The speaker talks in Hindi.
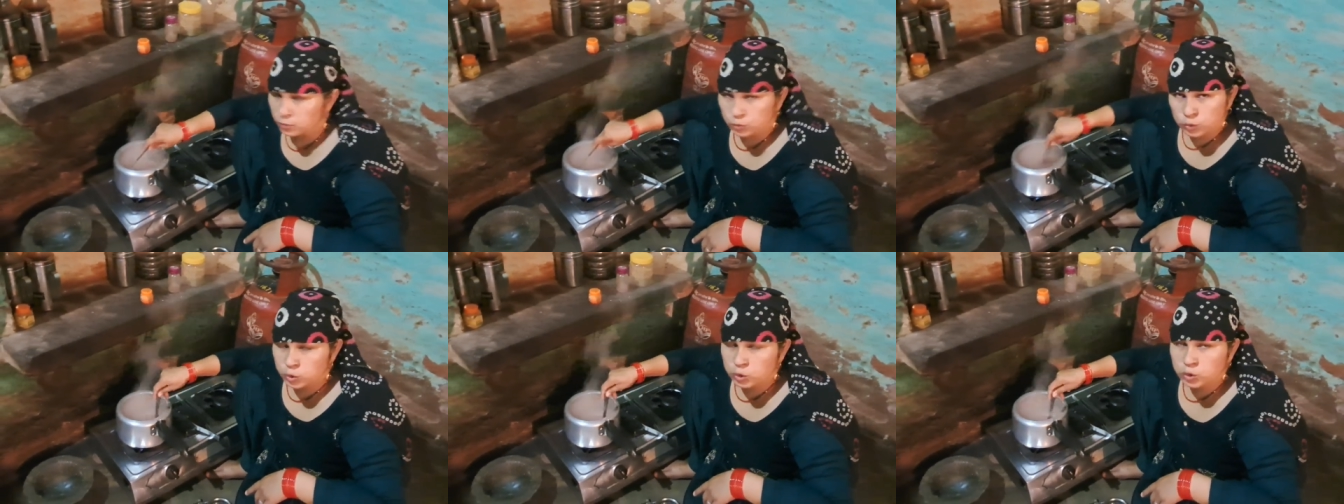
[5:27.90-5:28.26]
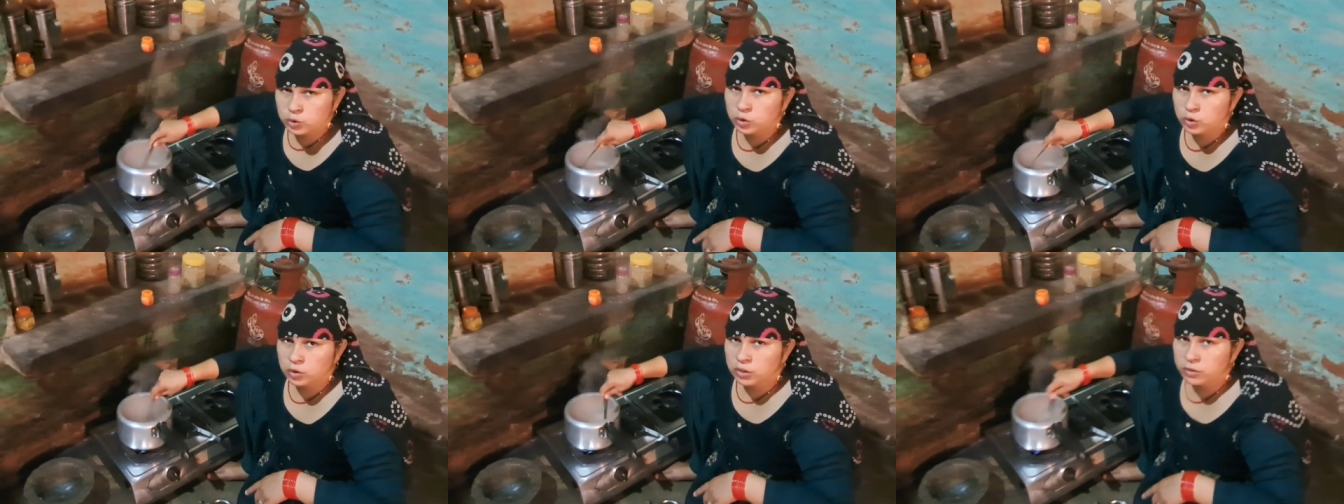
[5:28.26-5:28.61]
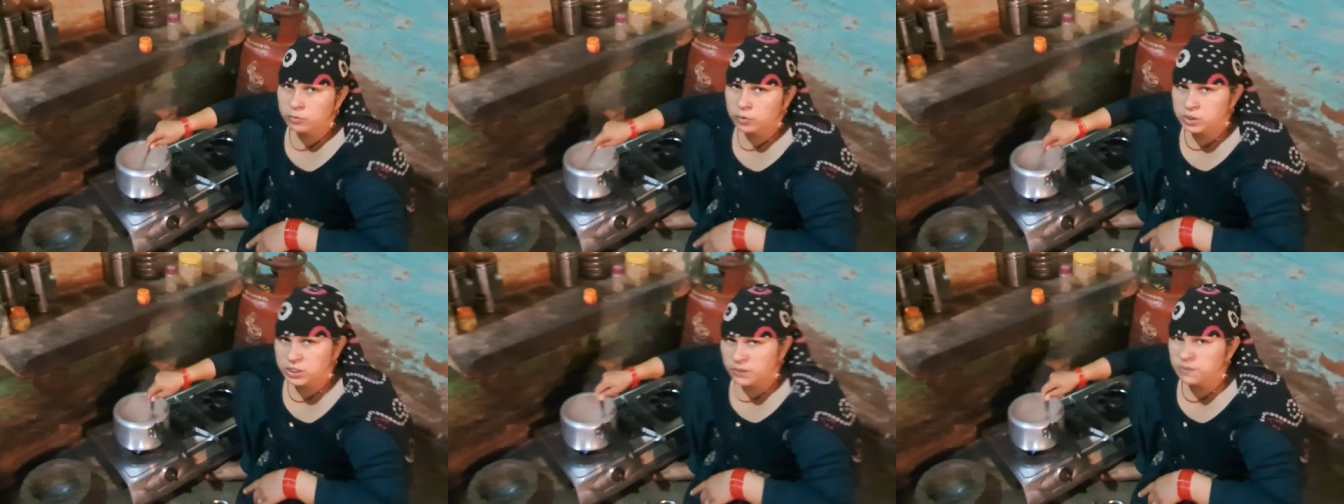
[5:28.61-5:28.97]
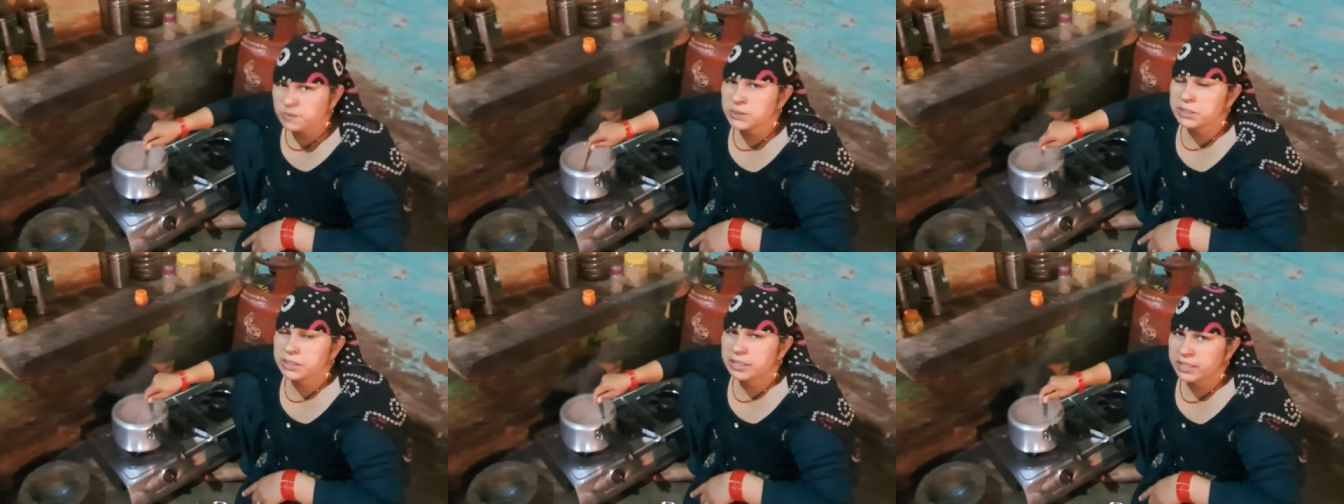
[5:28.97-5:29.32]
उसकी दो वो
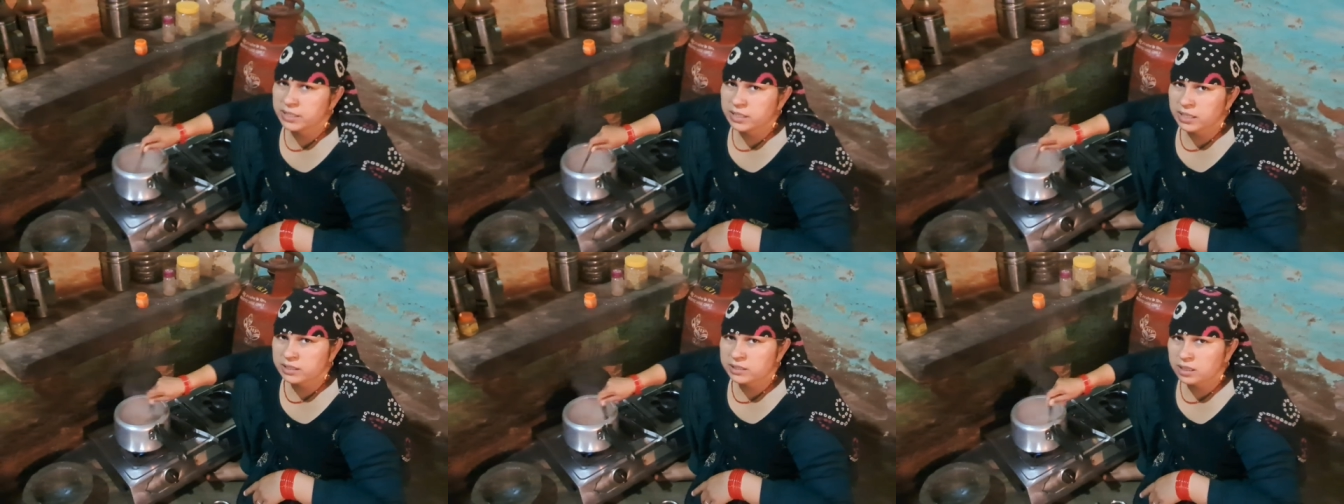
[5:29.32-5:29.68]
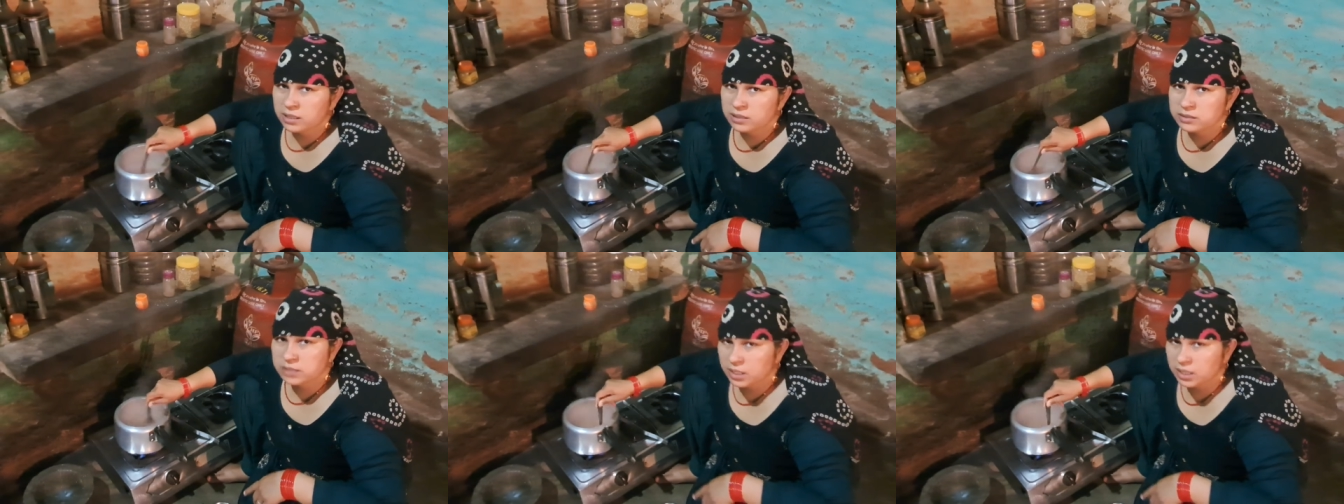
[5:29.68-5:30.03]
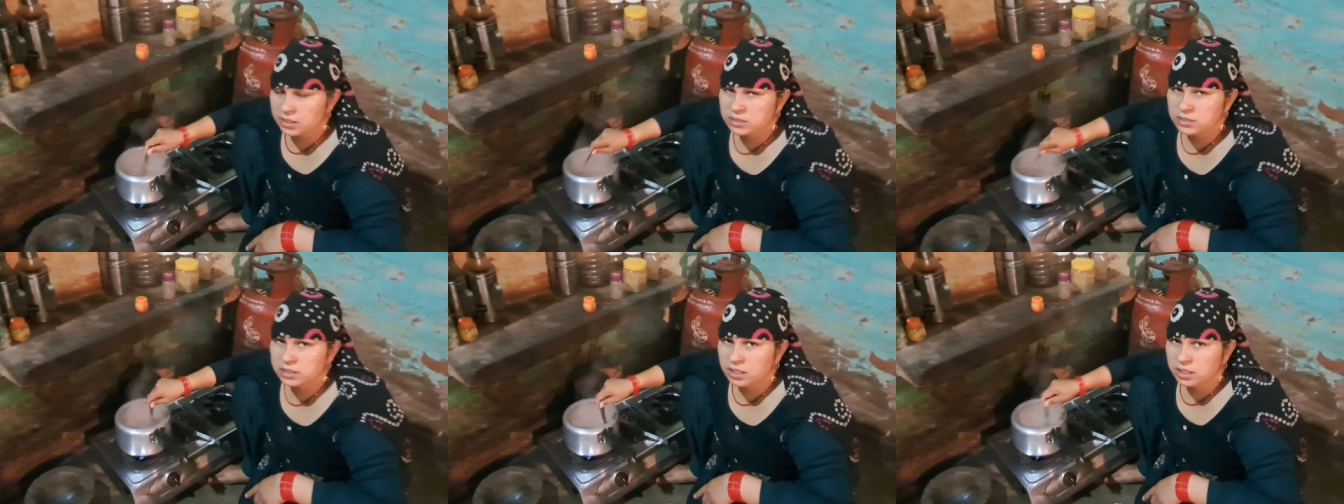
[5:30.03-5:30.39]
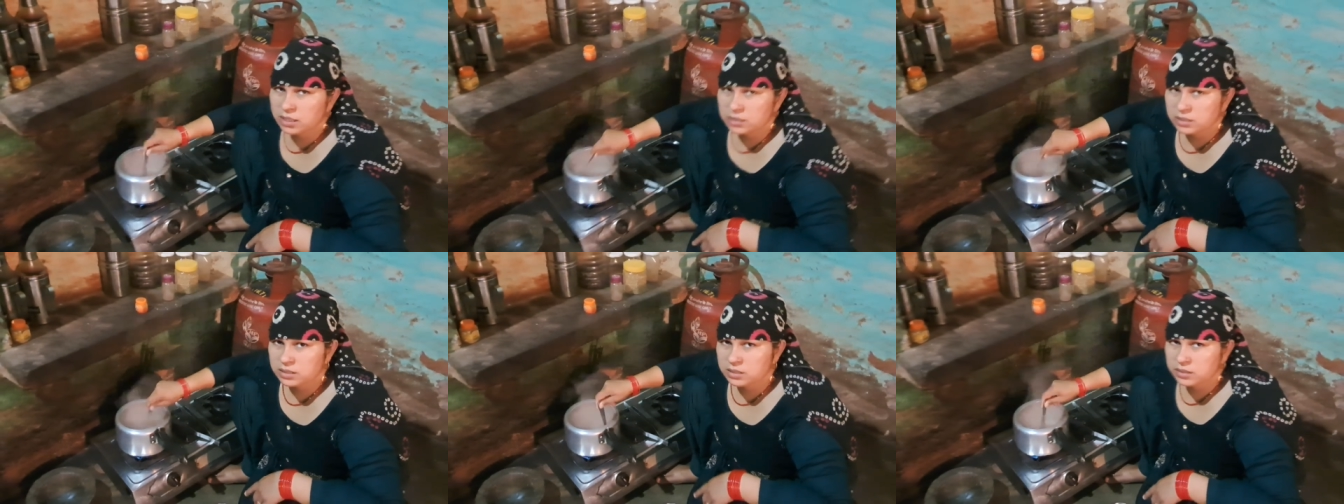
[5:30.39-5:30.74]
सब्जी ले रहा था सारी
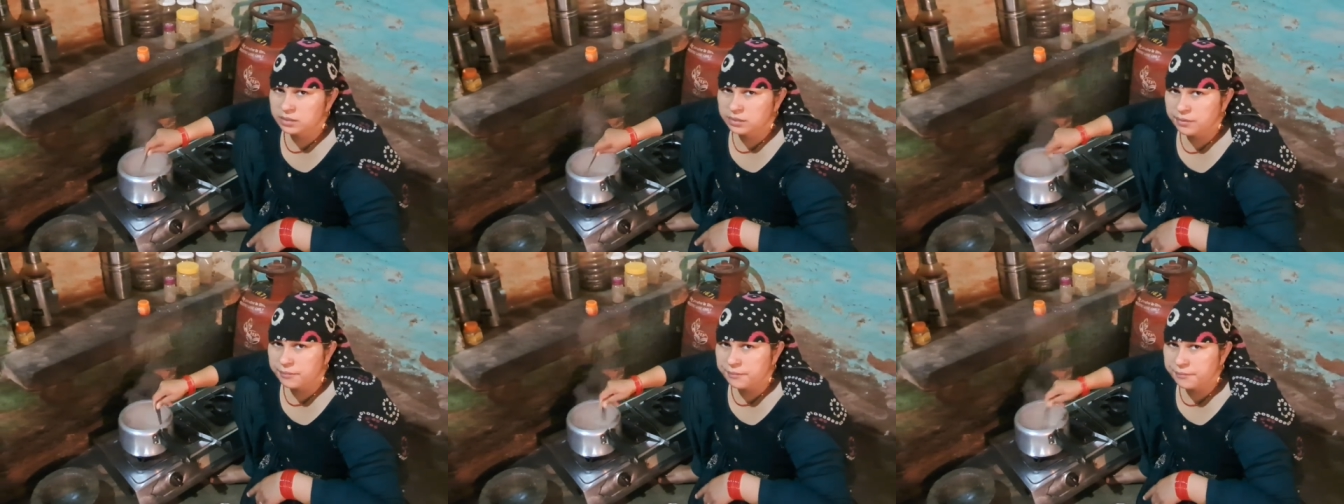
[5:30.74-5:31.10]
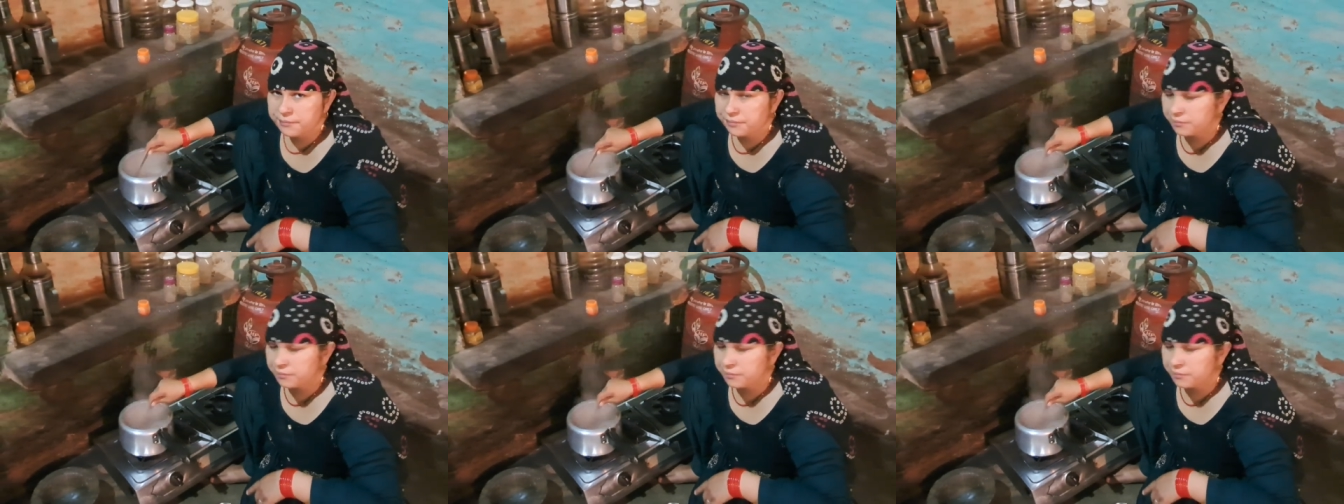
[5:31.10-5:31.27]
डाल हां महंगे देवर